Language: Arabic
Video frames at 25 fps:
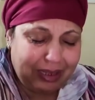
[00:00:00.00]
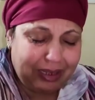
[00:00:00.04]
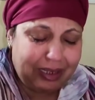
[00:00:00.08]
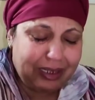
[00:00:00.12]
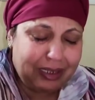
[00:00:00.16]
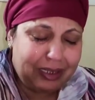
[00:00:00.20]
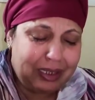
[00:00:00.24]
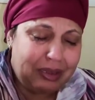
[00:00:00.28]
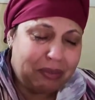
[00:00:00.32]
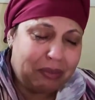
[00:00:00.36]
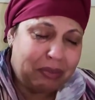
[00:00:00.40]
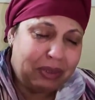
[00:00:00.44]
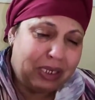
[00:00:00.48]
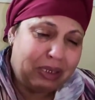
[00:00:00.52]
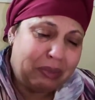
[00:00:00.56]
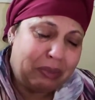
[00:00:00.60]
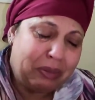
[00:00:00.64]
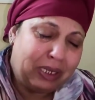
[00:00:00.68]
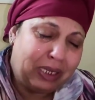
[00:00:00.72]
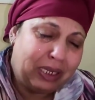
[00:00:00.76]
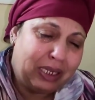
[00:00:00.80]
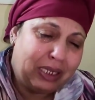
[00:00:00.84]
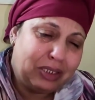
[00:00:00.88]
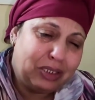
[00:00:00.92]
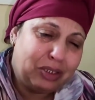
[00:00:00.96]
قالت لي مني
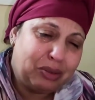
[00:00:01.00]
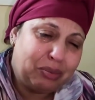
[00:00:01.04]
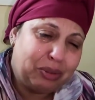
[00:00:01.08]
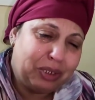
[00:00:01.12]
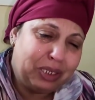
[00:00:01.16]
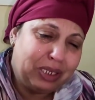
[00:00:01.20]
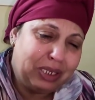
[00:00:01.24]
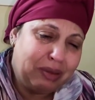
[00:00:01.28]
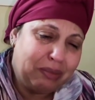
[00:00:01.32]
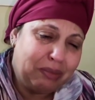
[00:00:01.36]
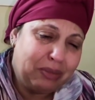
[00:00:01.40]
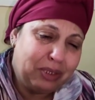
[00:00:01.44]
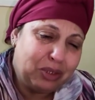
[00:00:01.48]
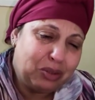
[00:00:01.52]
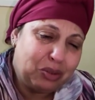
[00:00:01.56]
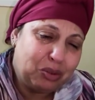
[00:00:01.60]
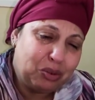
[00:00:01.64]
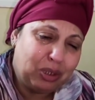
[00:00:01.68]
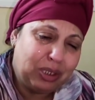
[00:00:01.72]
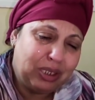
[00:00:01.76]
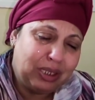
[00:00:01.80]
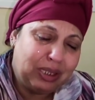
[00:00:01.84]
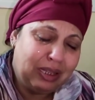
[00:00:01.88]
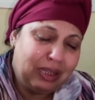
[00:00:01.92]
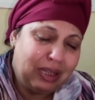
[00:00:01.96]
ما قالتش بينا ما
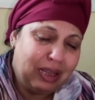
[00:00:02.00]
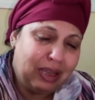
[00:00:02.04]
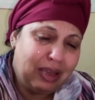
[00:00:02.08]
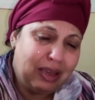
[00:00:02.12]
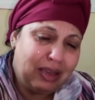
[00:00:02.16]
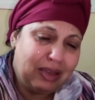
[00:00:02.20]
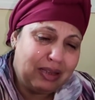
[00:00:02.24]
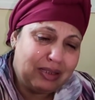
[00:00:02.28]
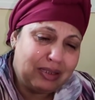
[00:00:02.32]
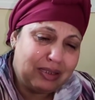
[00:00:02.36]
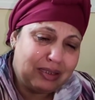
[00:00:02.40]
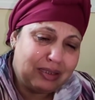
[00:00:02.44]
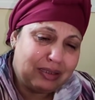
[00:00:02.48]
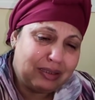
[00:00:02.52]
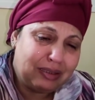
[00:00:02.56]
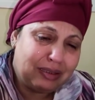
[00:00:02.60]
تولدناش